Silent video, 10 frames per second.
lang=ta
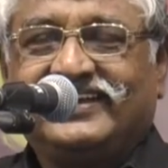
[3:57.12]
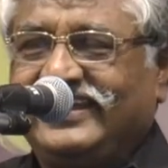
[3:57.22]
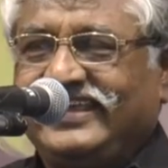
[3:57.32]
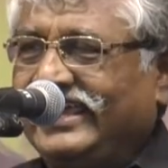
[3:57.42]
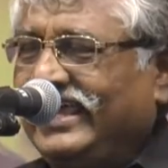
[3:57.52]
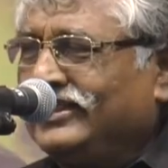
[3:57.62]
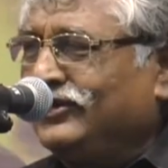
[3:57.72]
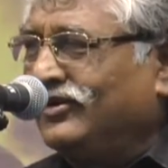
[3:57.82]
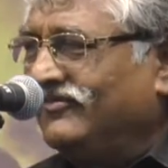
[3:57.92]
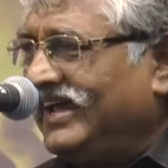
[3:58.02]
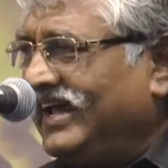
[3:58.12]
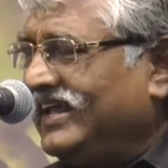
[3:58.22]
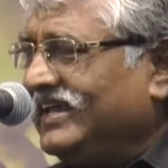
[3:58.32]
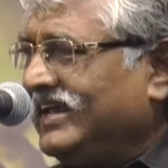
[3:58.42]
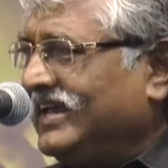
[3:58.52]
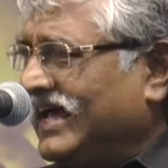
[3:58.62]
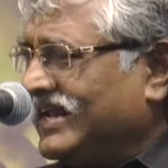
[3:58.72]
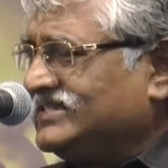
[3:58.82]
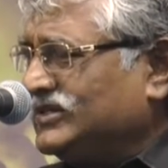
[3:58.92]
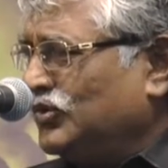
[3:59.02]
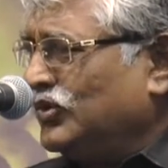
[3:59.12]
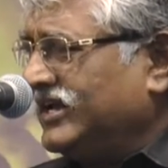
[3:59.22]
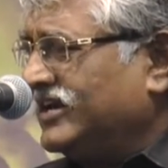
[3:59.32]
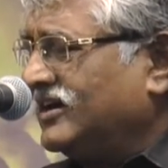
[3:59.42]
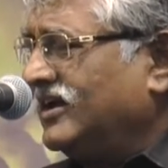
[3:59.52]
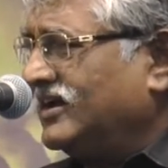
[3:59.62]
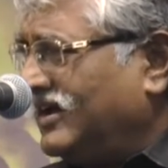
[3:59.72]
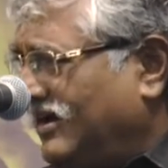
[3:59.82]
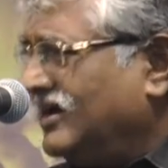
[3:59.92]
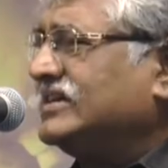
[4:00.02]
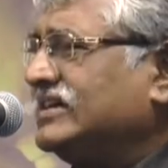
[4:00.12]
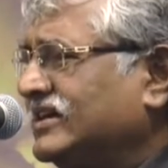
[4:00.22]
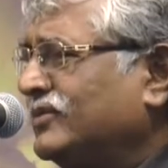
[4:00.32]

நீங்க அந்த ஒரு வேலையை அரசு ஊழியர்களாக ஆக்குகிற